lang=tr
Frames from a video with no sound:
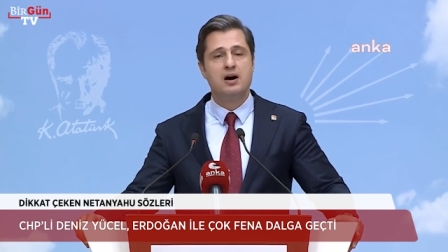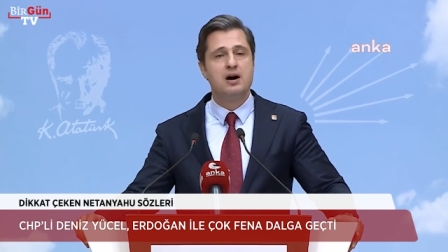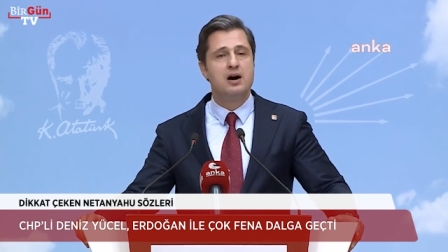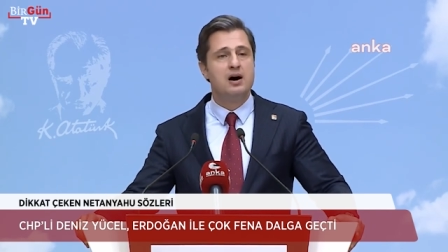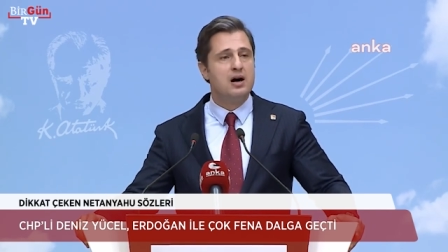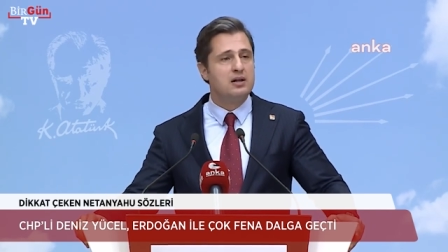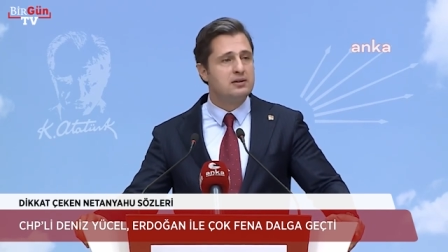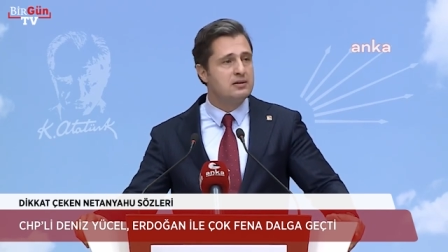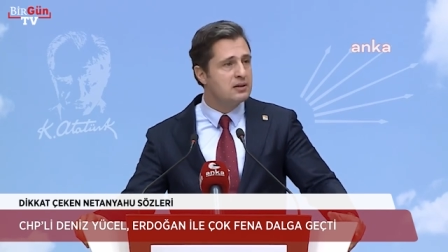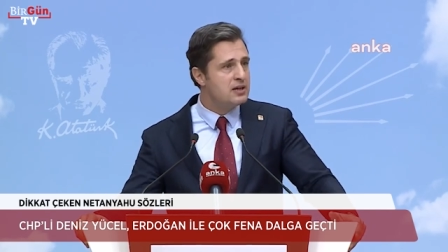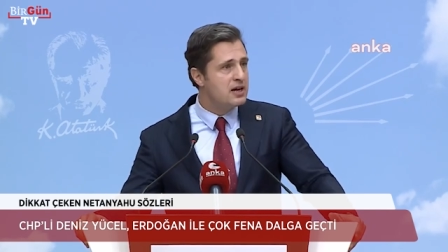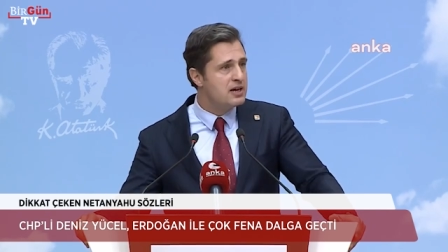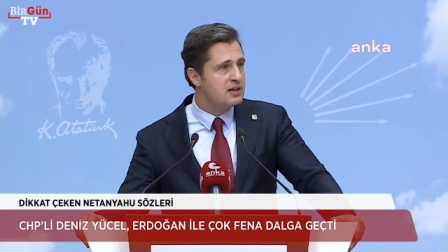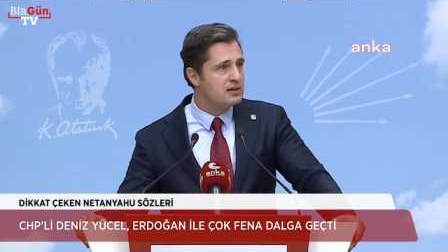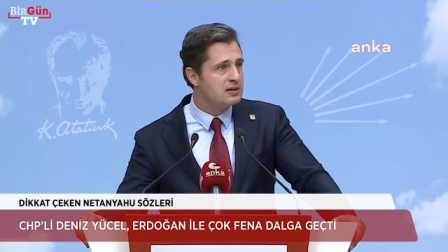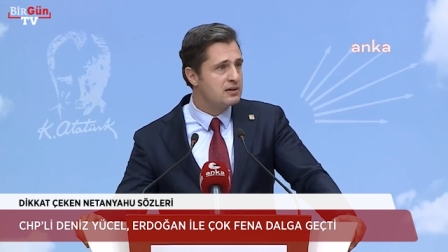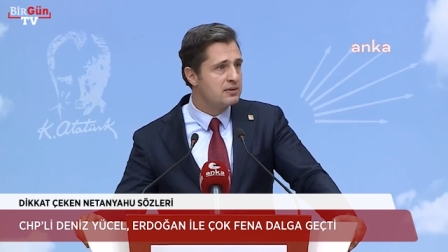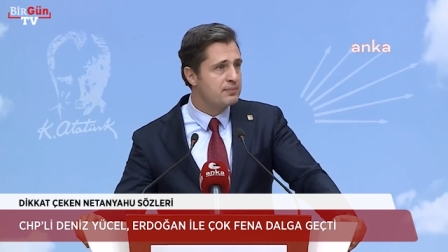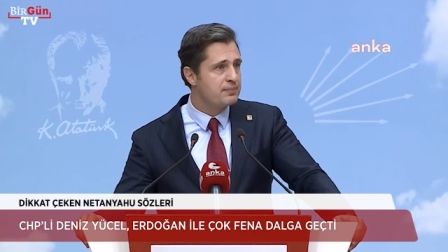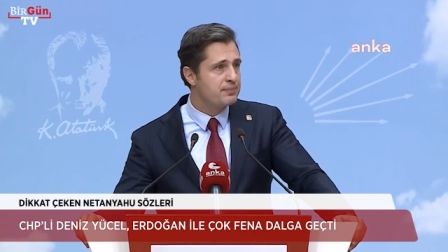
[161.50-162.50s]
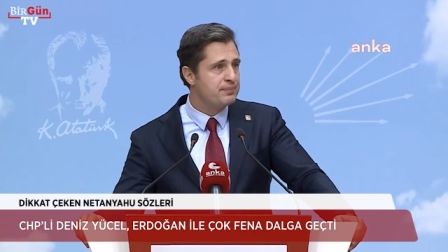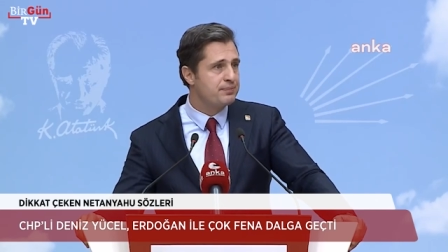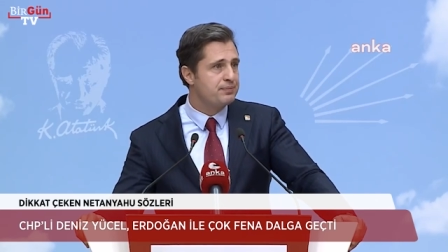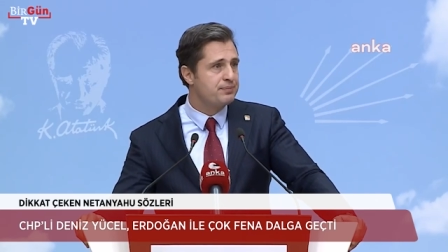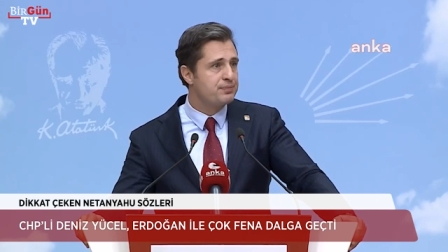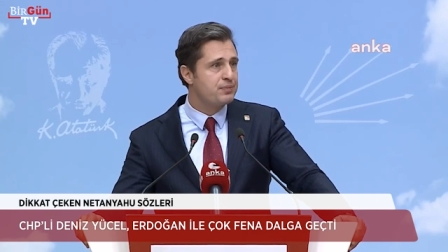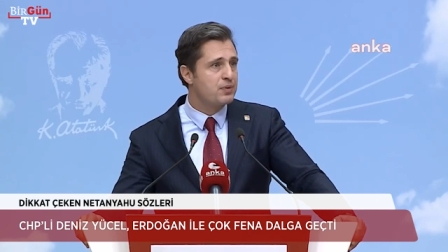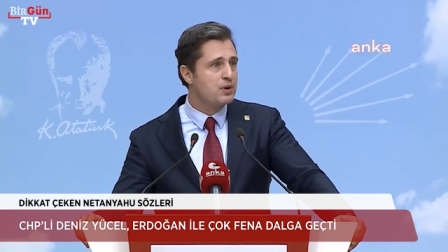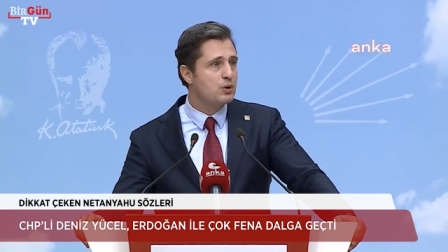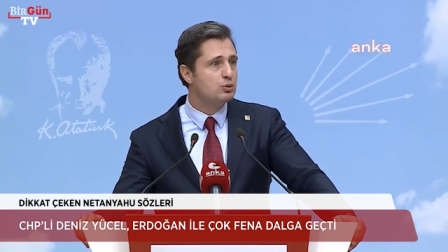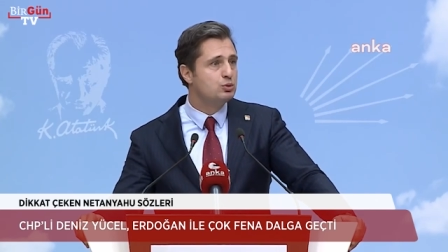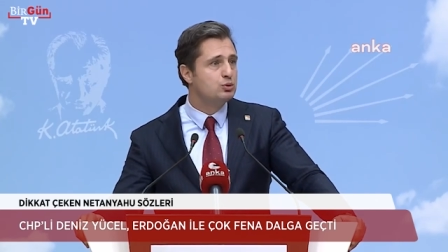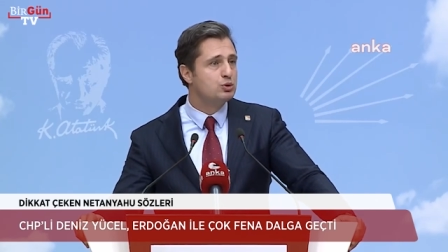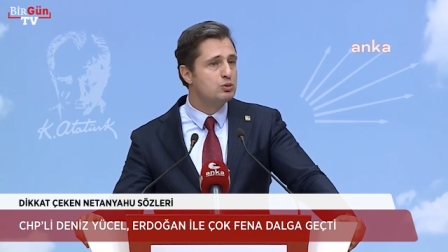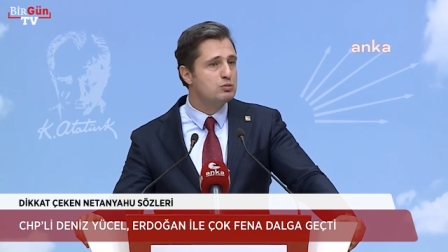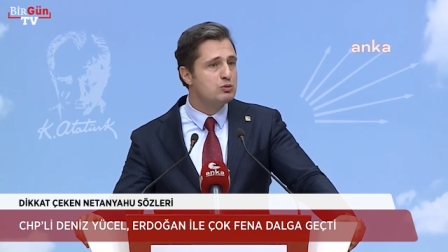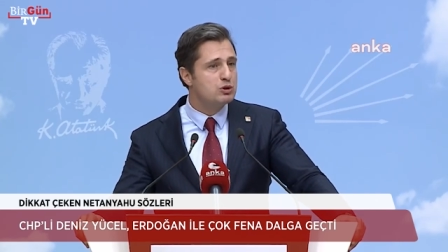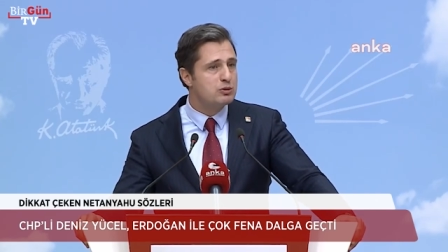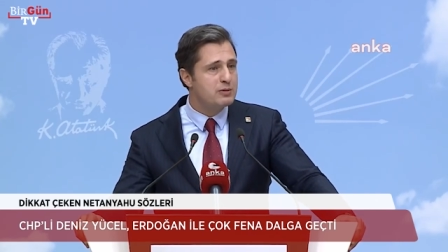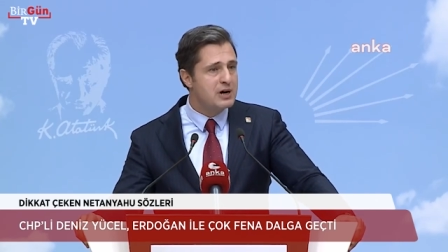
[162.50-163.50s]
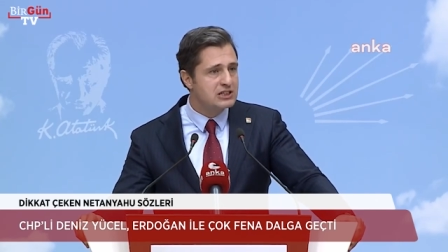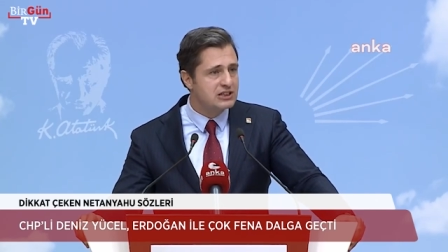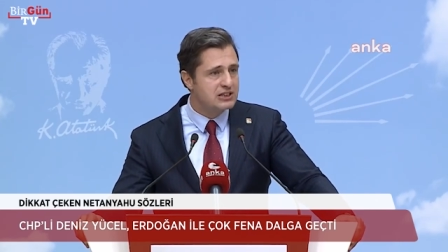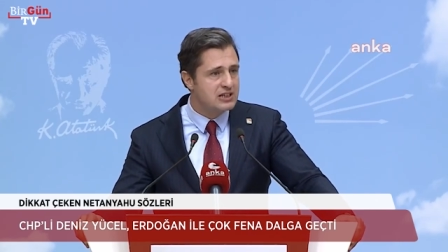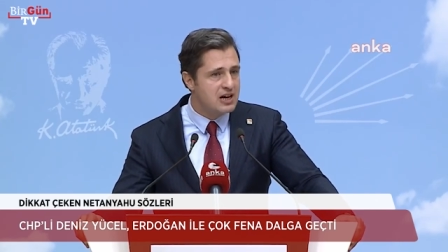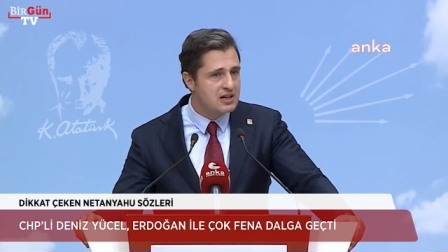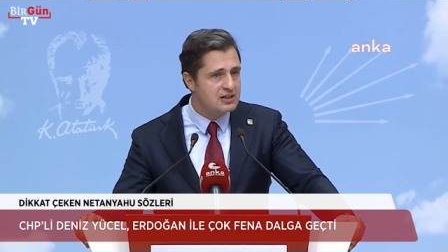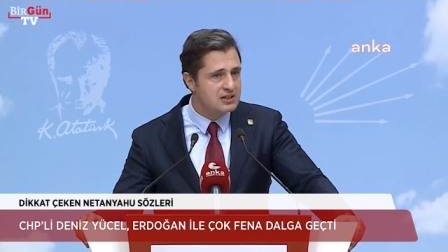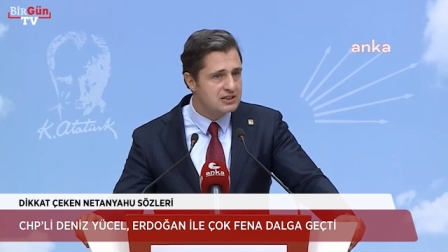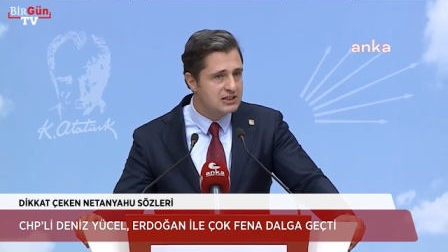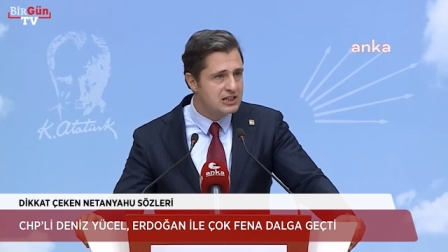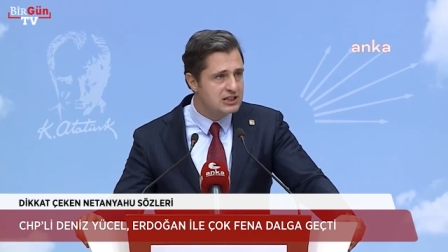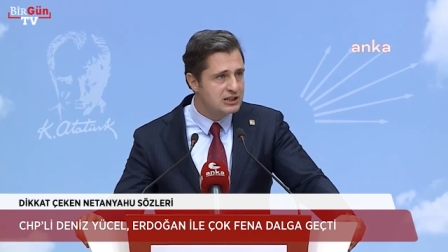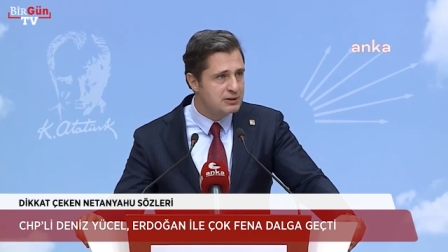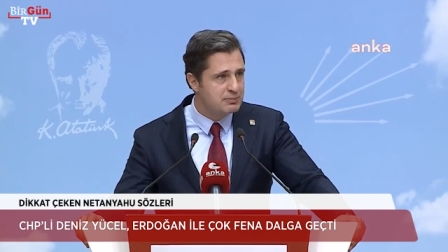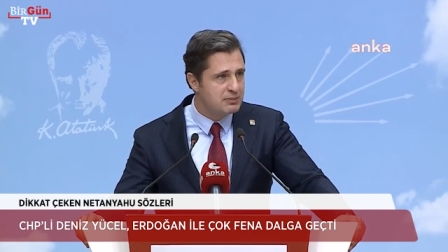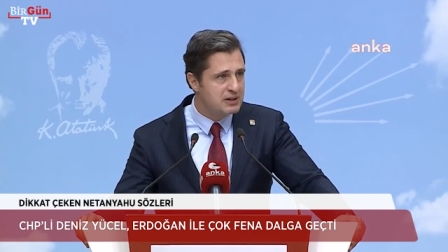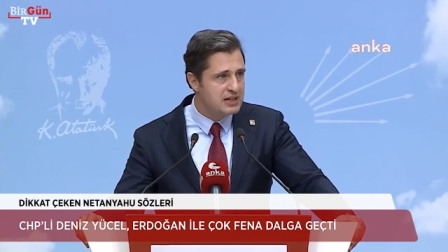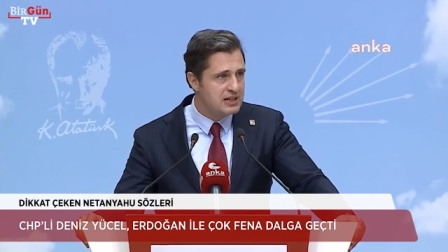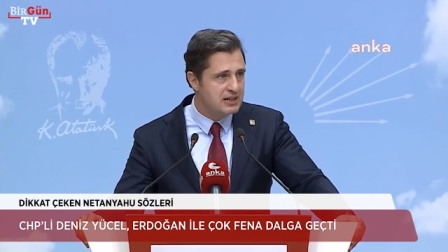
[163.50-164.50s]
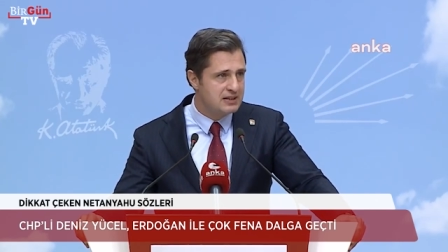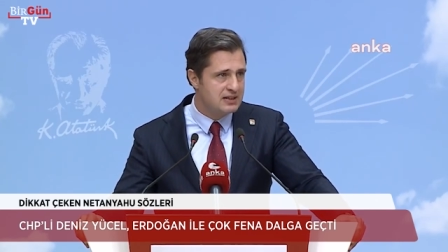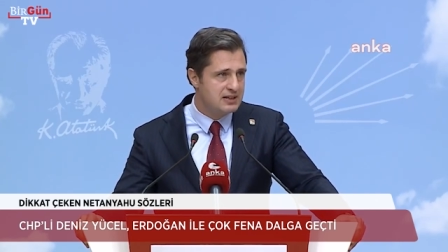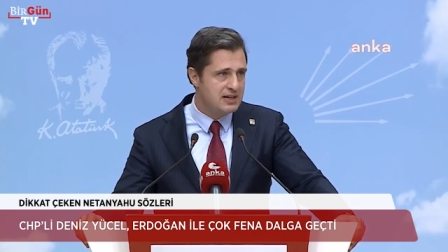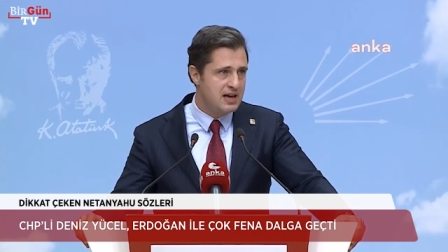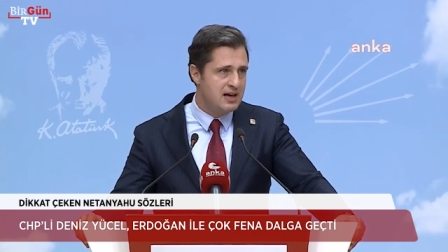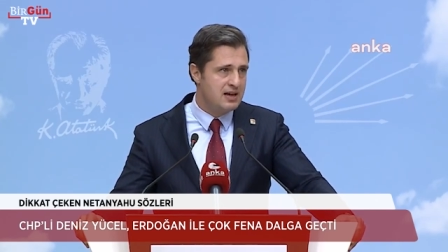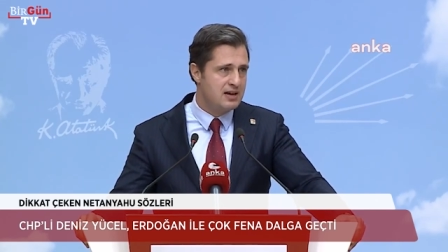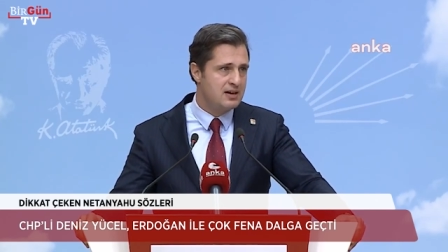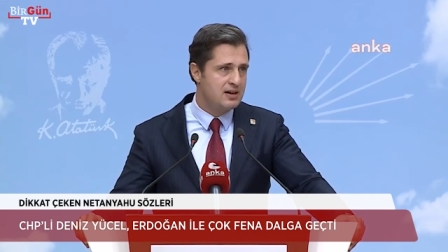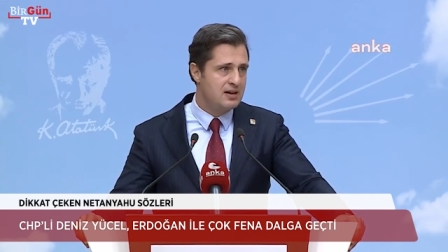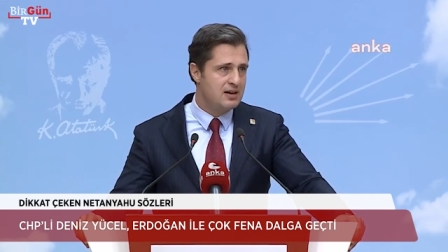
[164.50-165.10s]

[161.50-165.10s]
Hatırlayın, Cumhurbaşkanlığı seçimlerinde